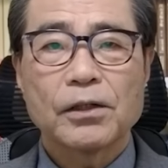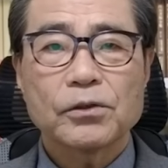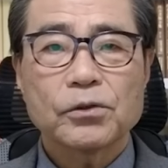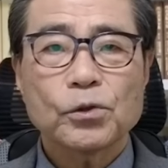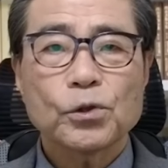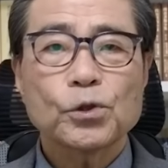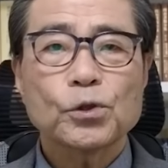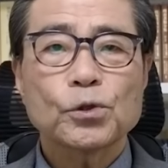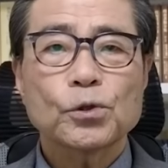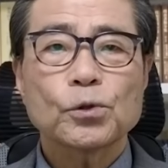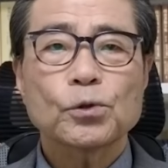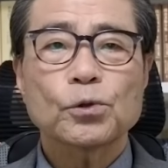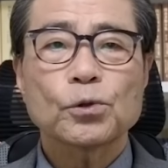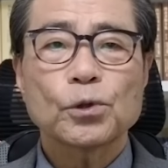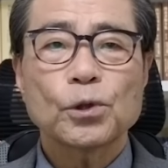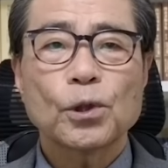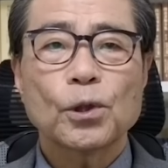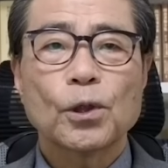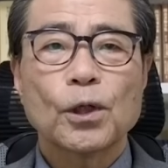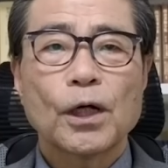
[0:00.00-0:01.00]
というこ
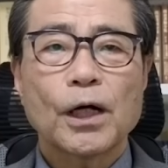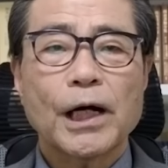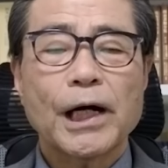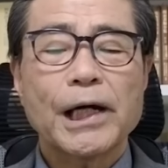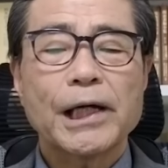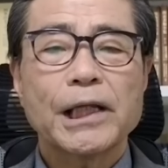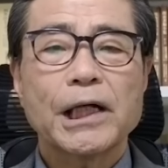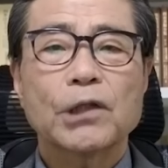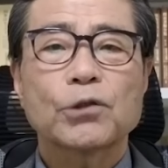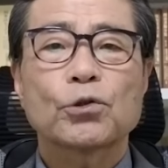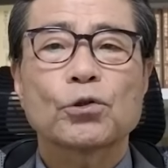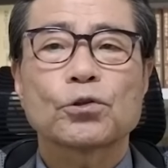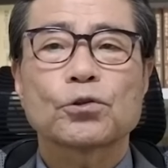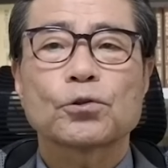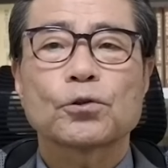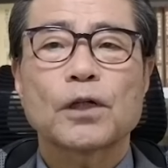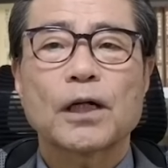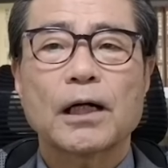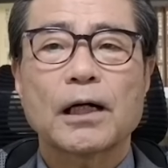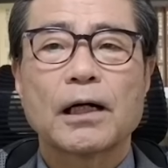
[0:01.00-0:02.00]
とを
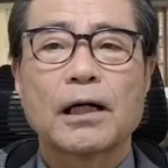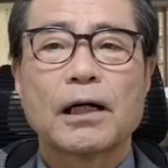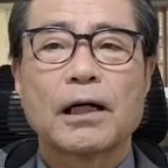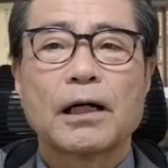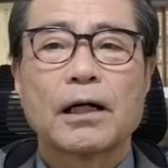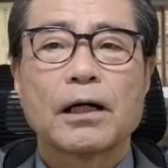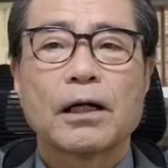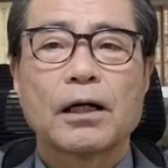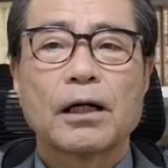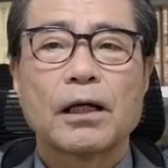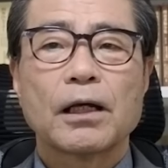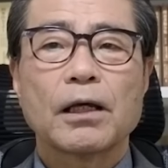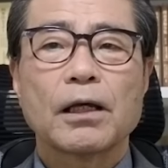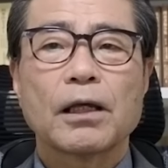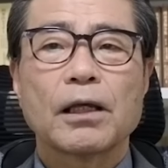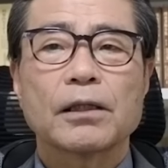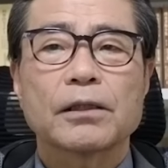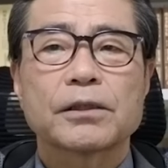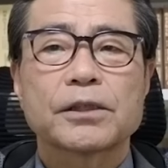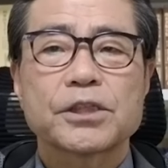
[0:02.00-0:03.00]
アイラドットが、
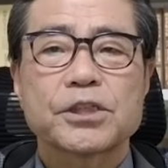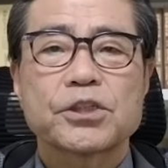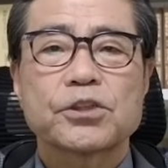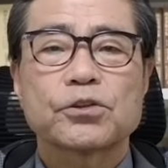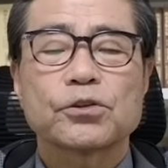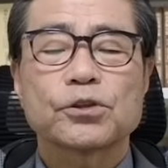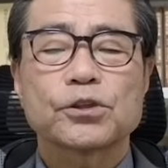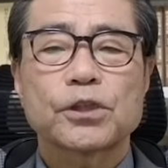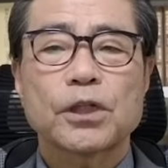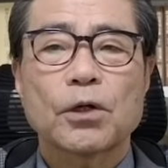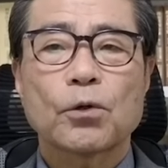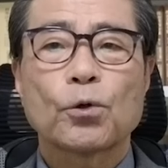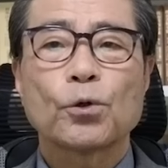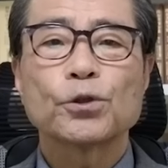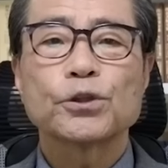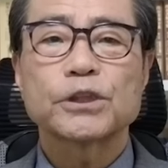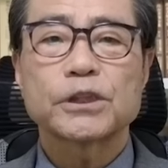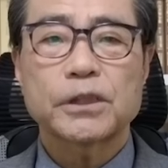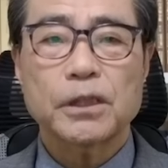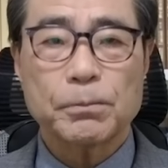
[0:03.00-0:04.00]
えー、記事として
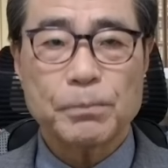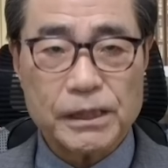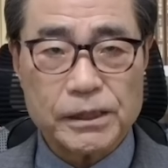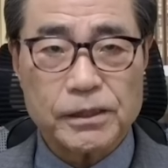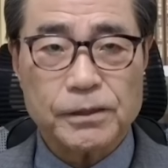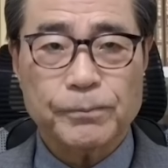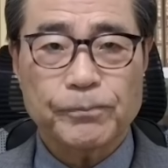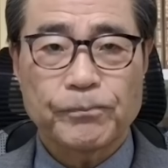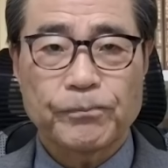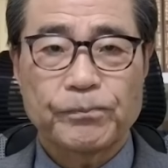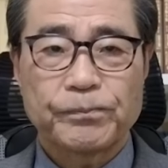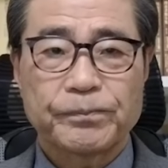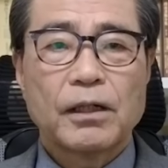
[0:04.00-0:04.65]
報じています。